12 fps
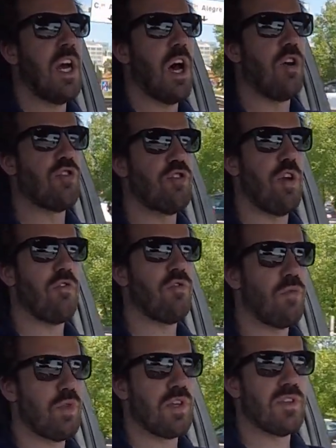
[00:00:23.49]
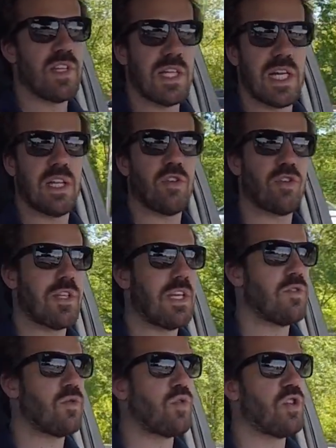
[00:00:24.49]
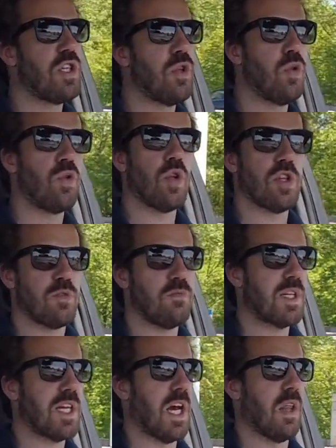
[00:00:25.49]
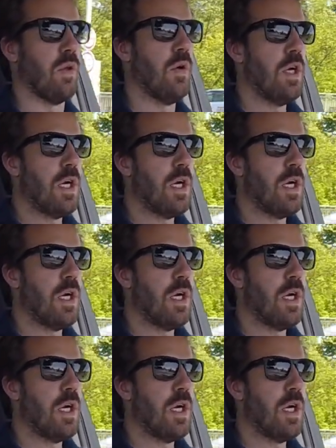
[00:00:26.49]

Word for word: aos novos modelos elétricos que têm surgido no nosso mercado.